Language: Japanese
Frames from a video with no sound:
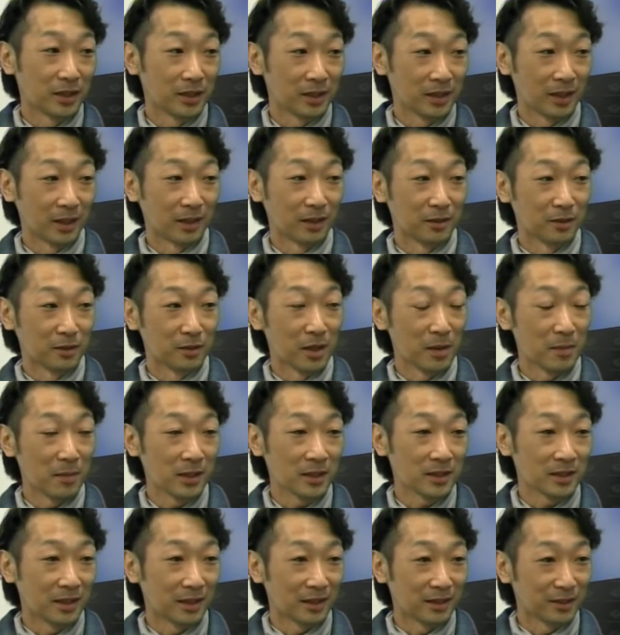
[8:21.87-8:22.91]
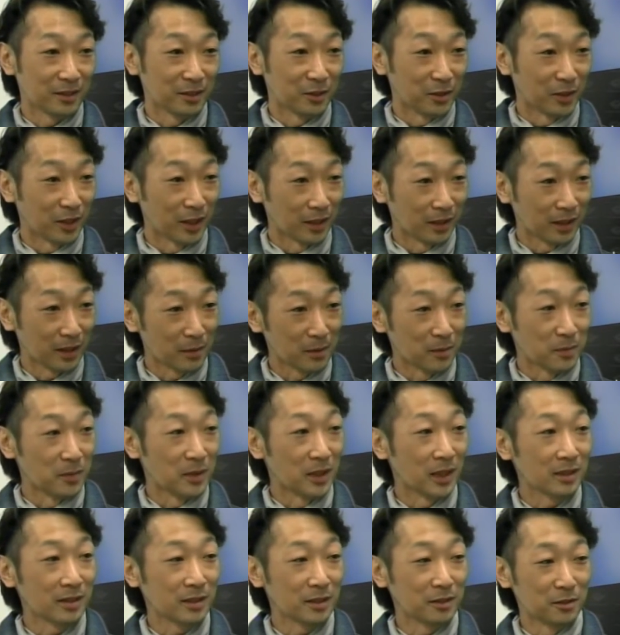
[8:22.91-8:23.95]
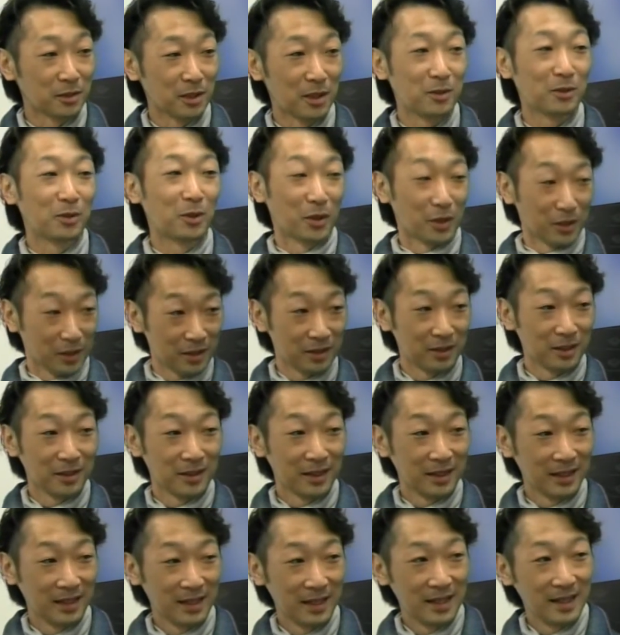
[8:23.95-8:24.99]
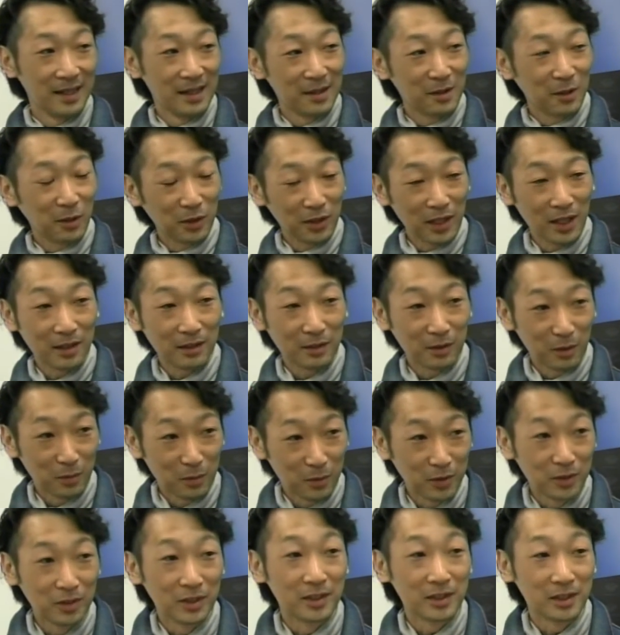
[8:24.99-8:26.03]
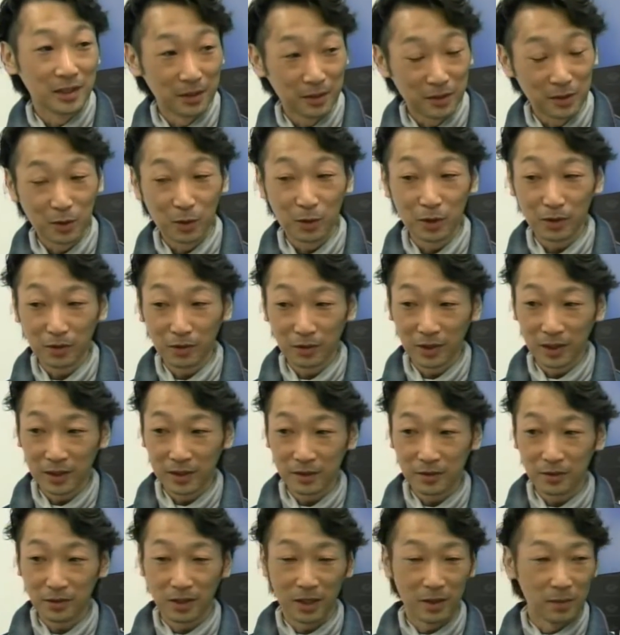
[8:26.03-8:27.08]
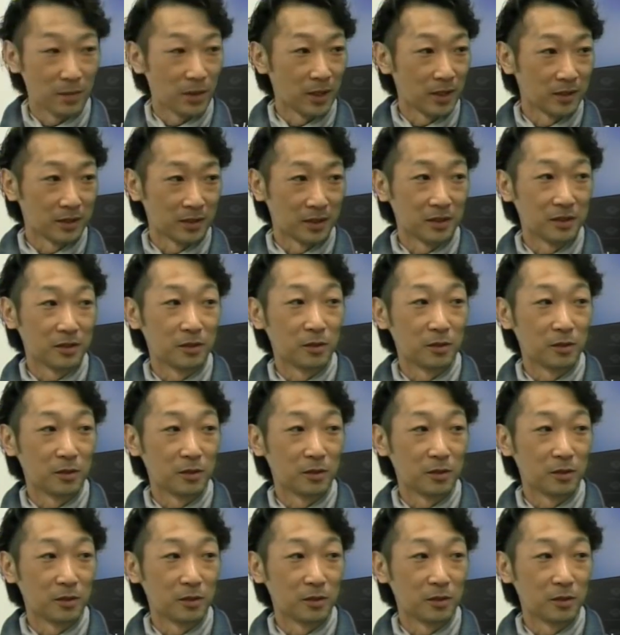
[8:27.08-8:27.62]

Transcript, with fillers: たら売れますかって言ったら多分皆さん売れると答えると思うんですけど、それと同じようなイメージですよ